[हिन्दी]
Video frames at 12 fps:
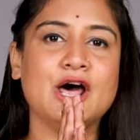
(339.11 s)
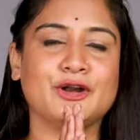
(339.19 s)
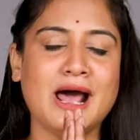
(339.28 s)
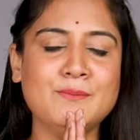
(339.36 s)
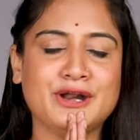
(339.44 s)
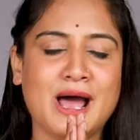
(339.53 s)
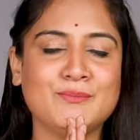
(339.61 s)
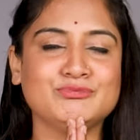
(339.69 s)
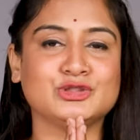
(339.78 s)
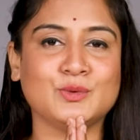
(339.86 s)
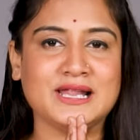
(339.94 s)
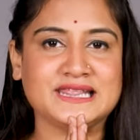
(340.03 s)
राम राम
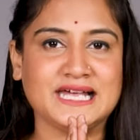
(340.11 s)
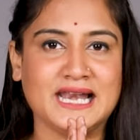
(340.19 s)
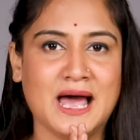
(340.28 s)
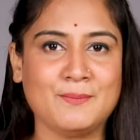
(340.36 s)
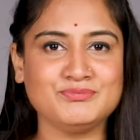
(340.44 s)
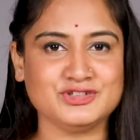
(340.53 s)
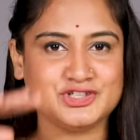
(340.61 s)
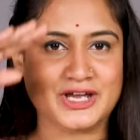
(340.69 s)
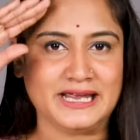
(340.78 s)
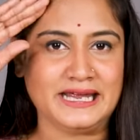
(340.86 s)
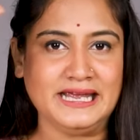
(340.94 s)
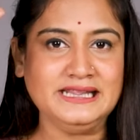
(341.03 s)
दुआ सलाम
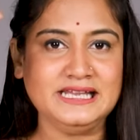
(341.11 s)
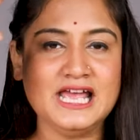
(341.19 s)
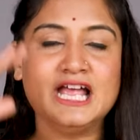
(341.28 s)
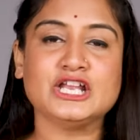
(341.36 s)
जय हिंद